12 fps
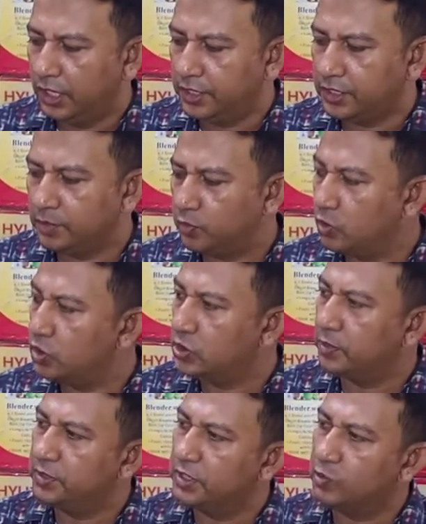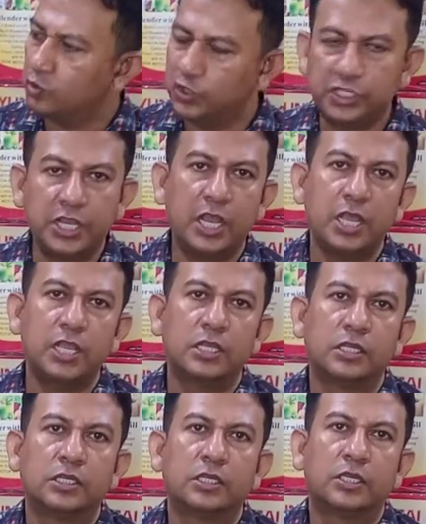এটা প্রকৃত আমাদের কুষ্টিয়ায়
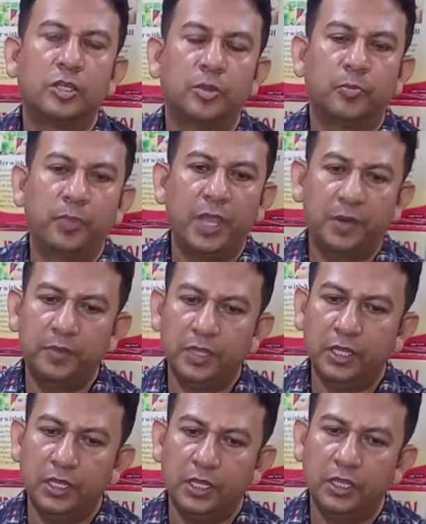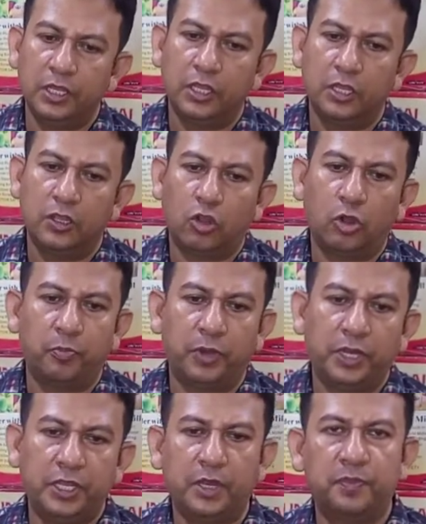বিআরবি
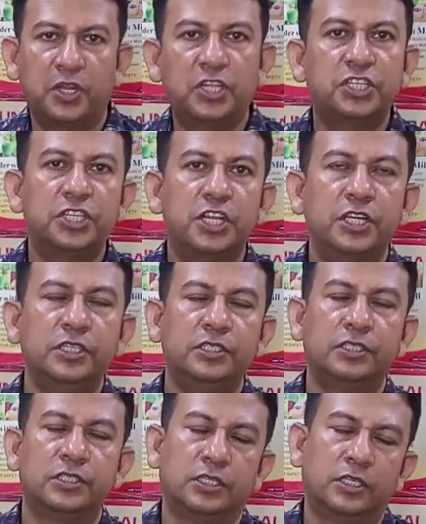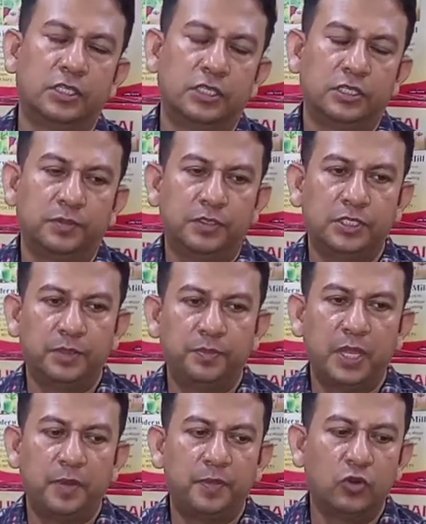কোম্পানিকে আপনারা চিনেন যে
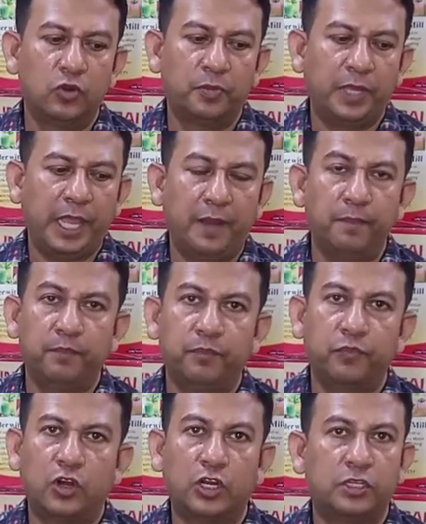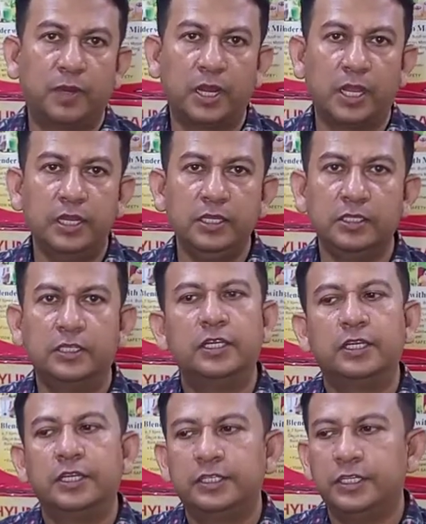বিআরবি গ্রুপ ক্যাম্প প্রোডাক্ট বানায়
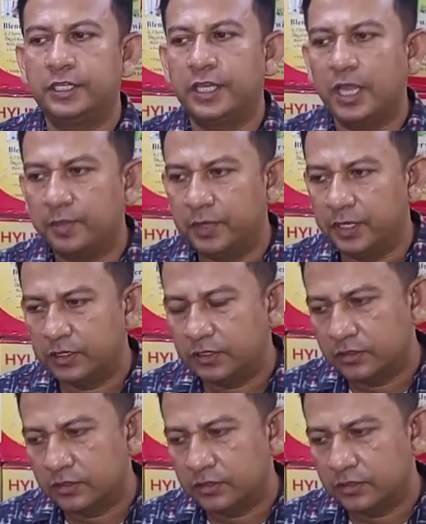ঠিক কিয়ামের